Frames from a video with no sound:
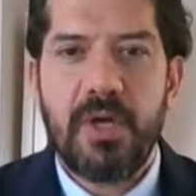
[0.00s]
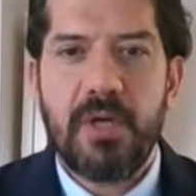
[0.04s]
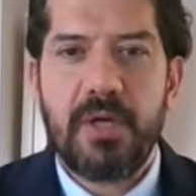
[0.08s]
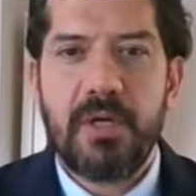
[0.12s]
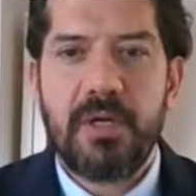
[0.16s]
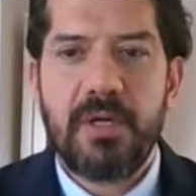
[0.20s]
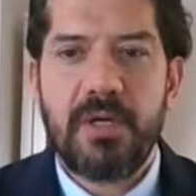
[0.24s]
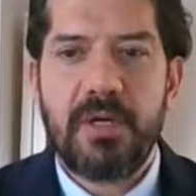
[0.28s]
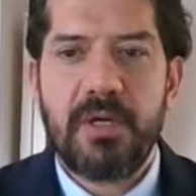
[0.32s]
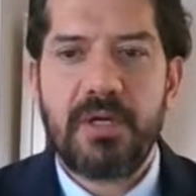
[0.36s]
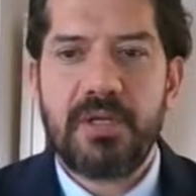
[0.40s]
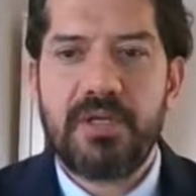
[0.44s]

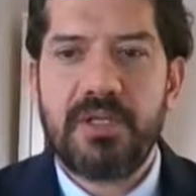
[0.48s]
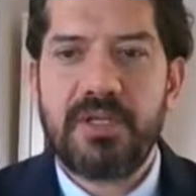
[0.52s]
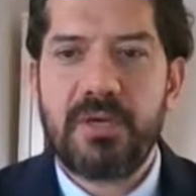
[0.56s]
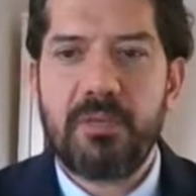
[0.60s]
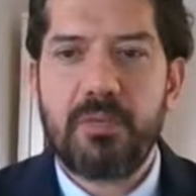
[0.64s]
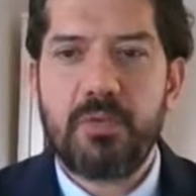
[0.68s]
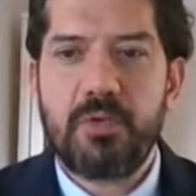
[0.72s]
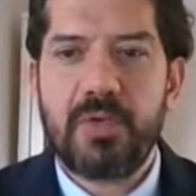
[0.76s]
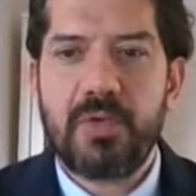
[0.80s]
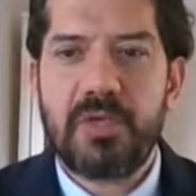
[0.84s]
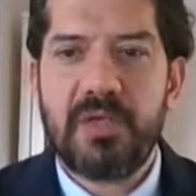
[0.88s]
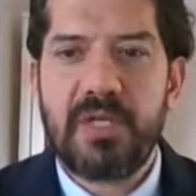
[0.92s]
E, işte
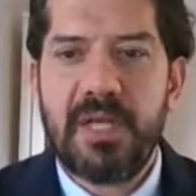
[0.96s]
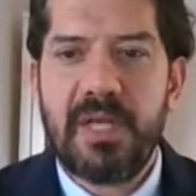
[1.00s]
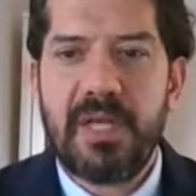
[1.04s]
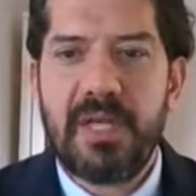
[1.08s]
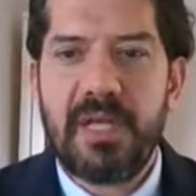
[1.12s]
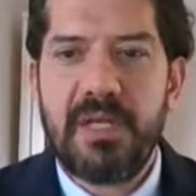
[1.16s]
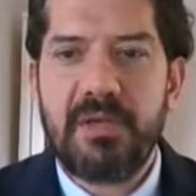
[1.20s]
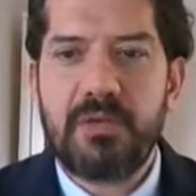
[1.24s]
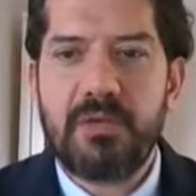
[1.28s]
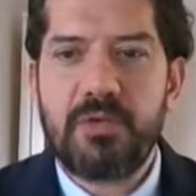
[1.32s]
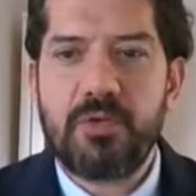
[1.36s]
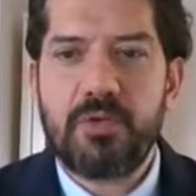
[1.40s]
burada
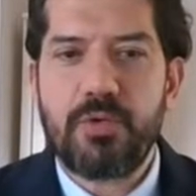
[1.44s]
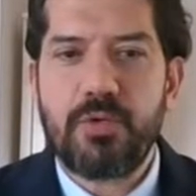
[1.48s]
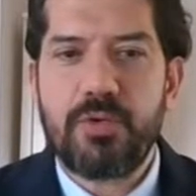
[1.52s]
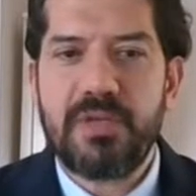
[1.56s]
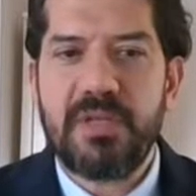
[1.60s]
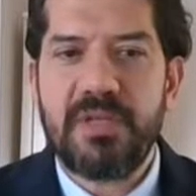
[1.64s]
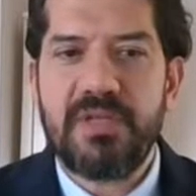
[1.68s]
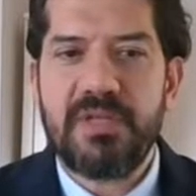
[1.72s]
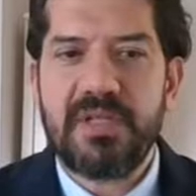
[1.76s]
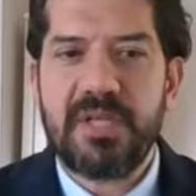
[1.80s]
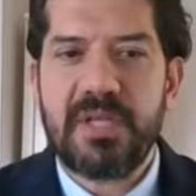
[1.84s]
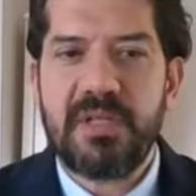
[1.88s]
en çok
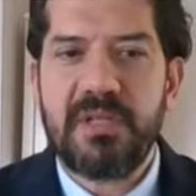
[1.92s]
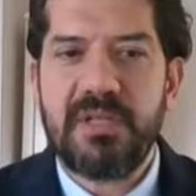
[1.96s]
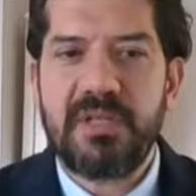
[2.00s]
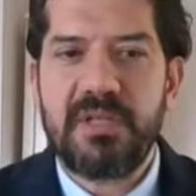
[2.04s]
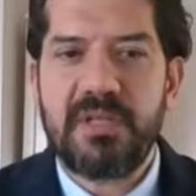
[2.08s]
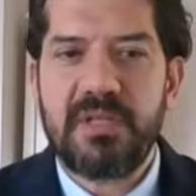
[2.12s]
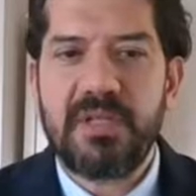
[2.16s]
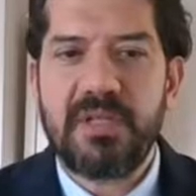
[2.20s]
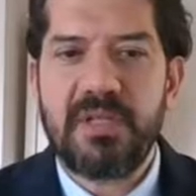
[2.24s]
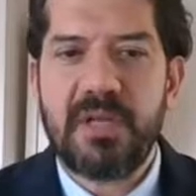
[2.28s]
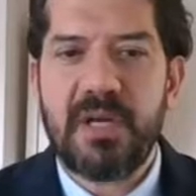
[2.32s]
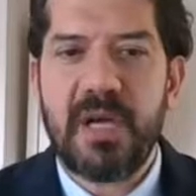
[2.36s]

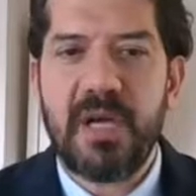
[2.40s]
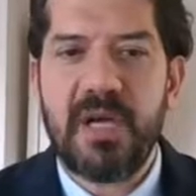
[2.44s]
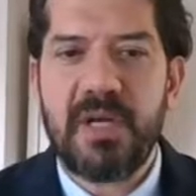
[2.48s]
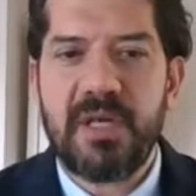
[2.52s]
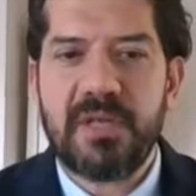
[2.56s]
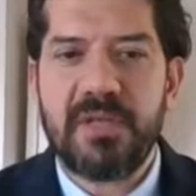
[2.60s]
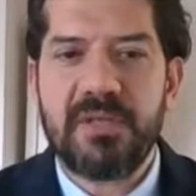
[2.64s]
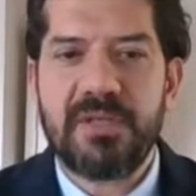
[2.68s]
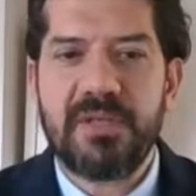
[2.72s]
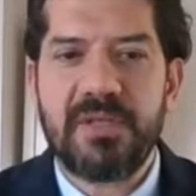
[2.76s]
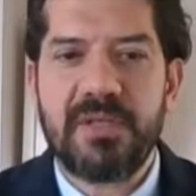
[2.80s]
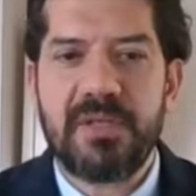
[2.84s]
insanların
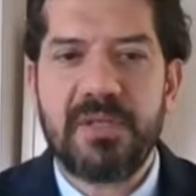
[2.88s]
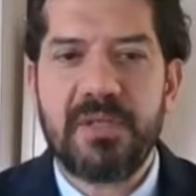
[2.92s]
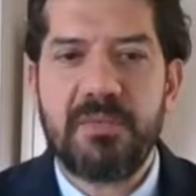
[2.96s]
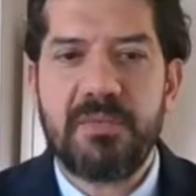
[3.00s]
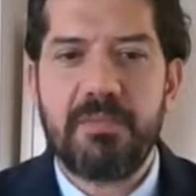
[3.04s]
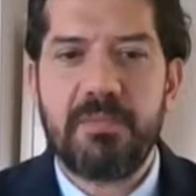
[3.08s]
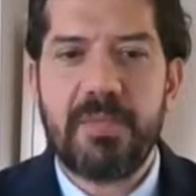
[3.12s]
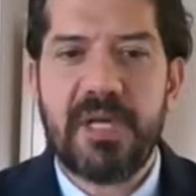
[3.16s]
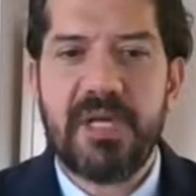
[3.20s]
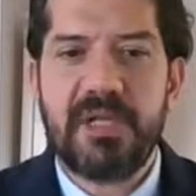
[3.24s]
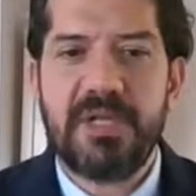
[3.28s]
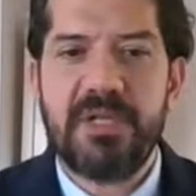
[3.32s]
kaygısı
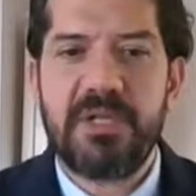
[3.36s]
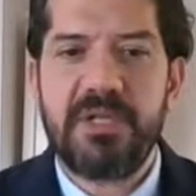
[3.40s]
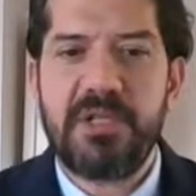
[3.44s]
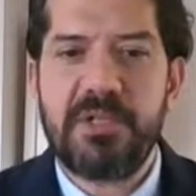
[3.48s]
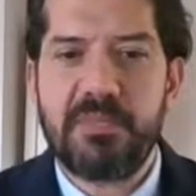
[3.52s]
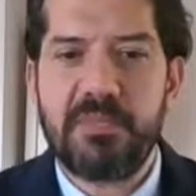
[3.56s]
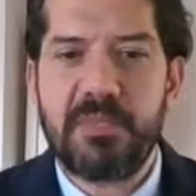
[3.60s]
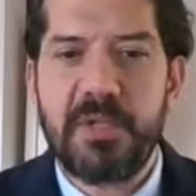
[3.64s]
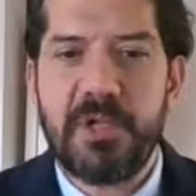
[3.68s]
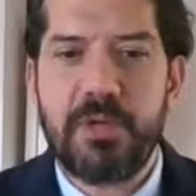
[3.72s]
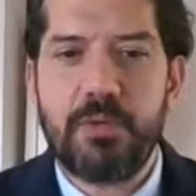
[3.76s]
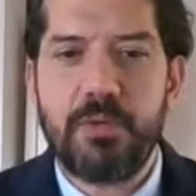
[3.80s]
ben
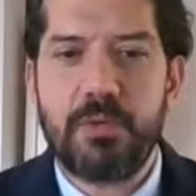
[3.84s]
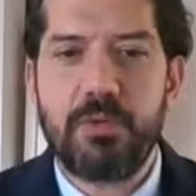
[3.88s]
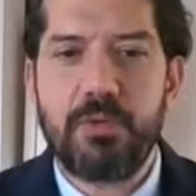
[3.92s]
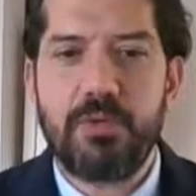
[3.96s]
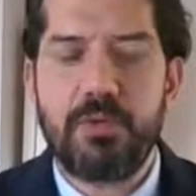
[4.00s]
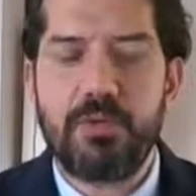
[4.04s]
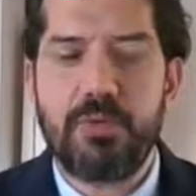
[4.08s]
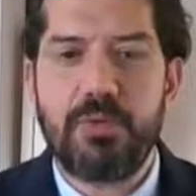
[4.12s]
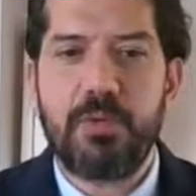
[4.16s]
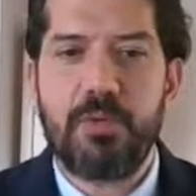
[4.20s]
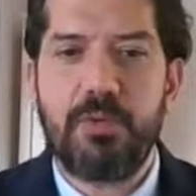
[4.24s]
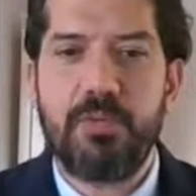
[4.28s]
işinden olur
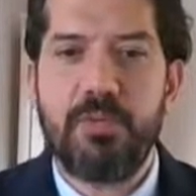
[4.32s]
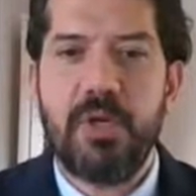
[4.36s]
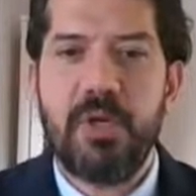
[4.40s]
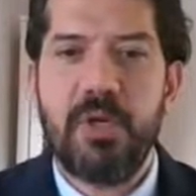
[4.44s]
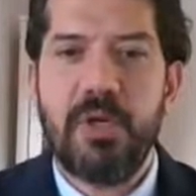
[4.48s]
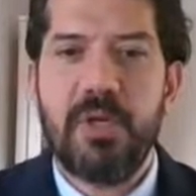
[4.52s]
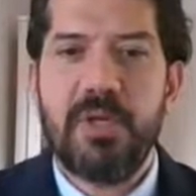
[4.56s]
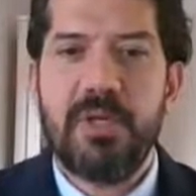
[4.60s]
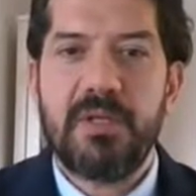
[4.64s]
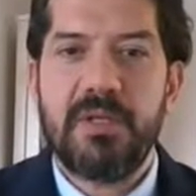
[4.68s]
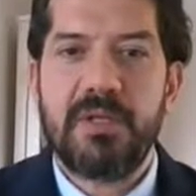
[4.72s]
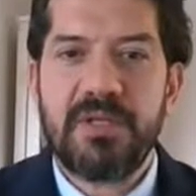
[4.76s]
muyum?
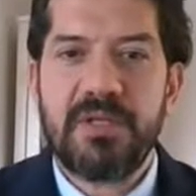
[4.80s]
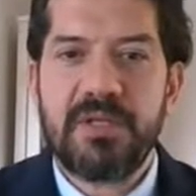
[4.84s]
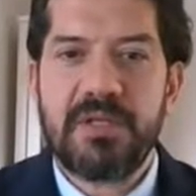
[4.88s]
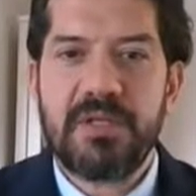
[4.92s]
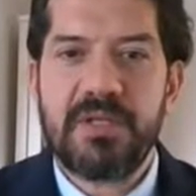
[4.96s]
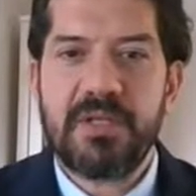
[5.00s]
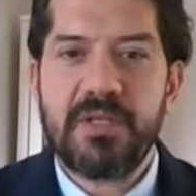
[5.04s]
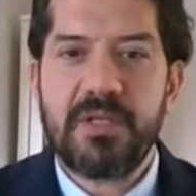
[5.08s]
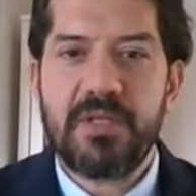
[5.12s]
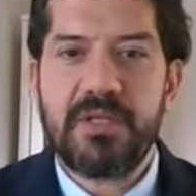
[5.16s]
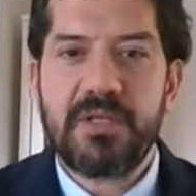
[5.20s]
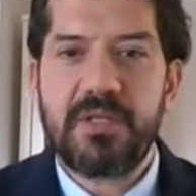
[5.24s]
Nasıl
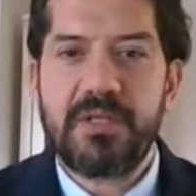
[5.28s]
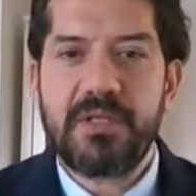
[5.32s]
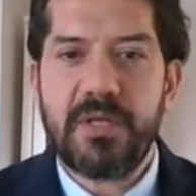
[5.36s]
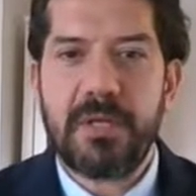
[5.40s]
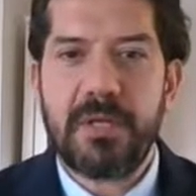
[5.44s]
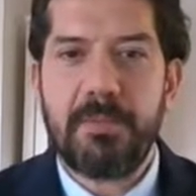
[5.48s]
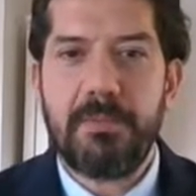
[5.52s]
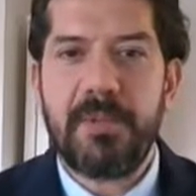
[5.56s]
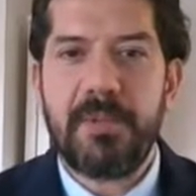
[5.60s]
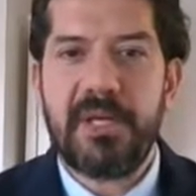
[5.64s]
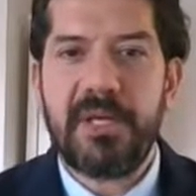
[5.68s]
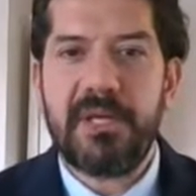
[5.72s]

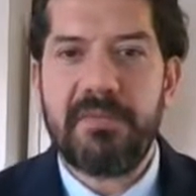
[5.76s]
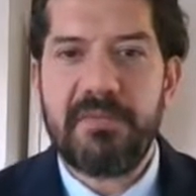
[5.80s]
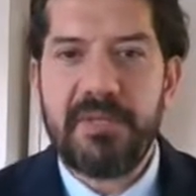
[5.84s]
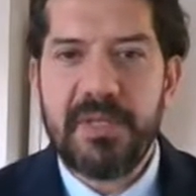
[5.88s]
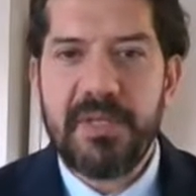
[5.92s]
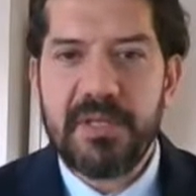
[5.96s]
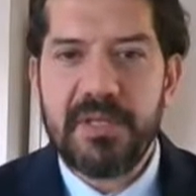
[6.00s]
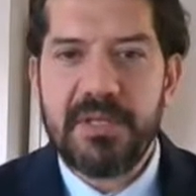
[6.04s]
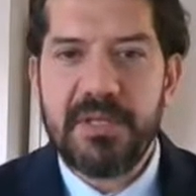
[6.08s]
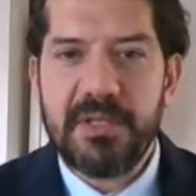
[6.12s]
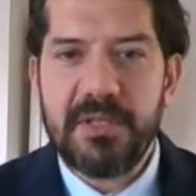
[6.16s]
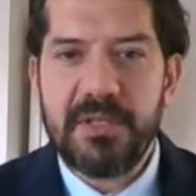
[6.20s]
çalışacağım?
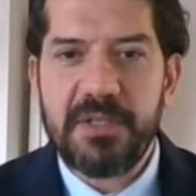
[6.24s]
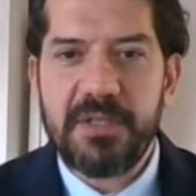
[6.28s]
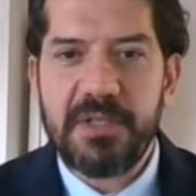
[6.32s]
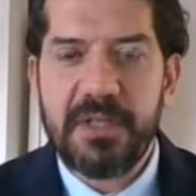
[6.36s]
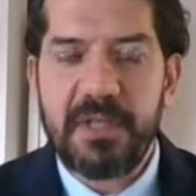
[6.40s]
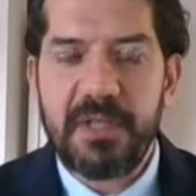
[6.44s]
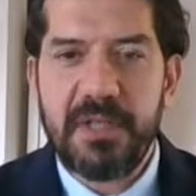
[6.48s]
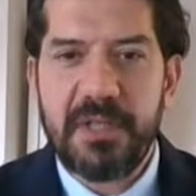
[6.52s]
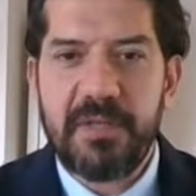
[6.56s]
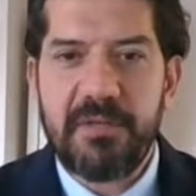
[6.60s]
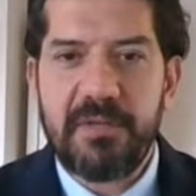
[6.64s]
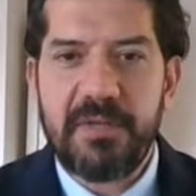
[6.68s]
Evden
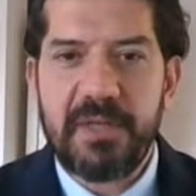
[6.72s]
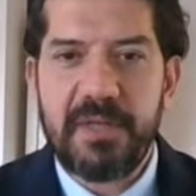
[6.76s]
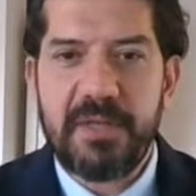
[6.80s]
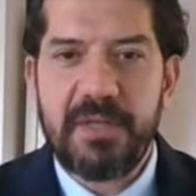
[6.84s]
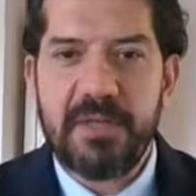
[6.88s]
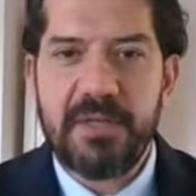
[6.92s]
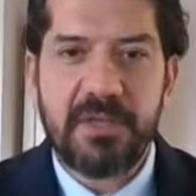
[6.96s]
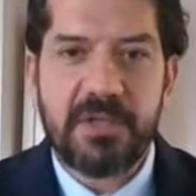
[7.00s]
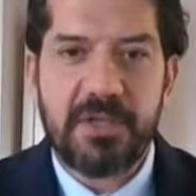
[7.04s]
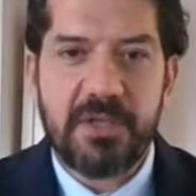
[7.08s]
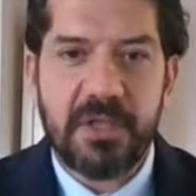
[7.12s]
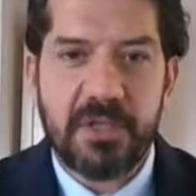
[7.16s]
çalışan evden
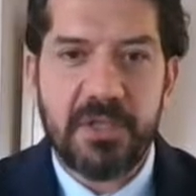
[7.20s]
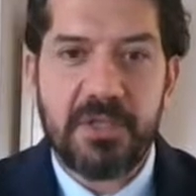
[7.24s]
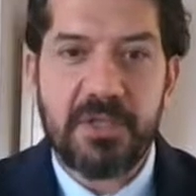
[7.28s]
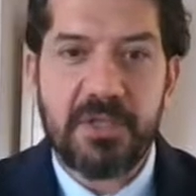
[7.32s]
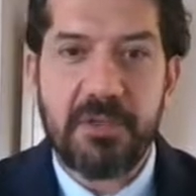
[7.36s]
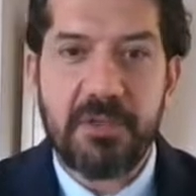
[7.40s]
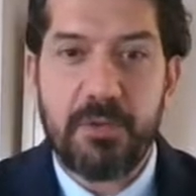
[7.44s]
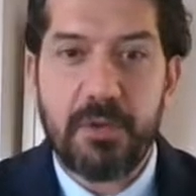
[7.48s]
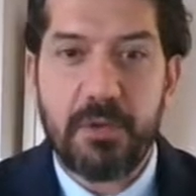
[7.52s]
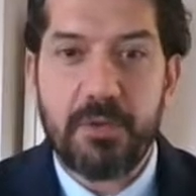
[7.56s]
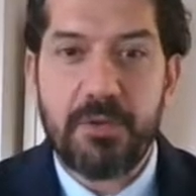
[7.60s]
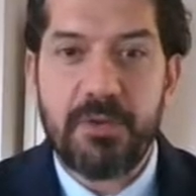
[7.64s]

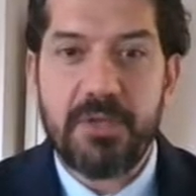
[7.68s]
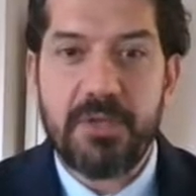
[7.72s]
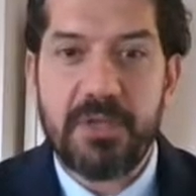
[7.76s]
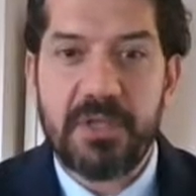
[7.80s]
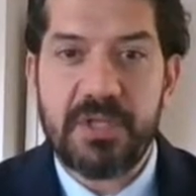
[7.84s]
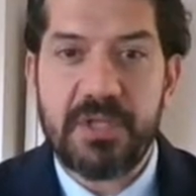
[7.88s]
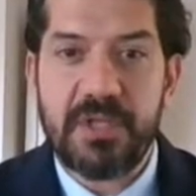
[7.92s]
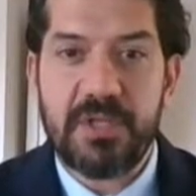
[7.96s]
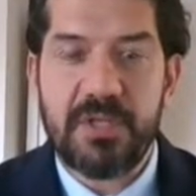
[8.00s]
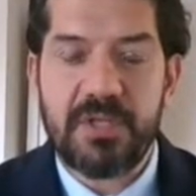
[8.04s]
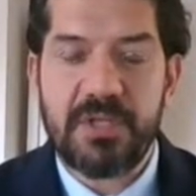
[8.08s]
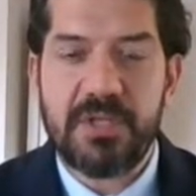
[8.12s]
çalışabiliyorsa
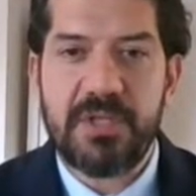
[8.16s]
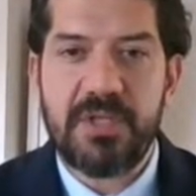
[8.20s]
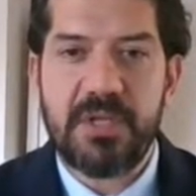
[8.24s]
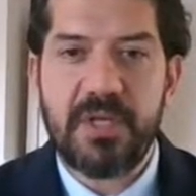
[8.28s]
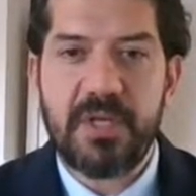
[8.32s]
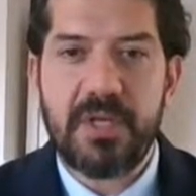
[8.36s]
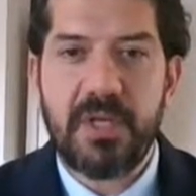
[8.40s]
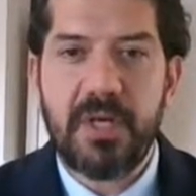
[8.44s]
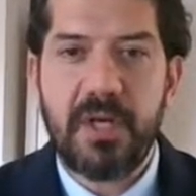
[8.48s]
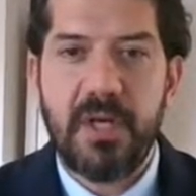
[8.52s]
çalışacak.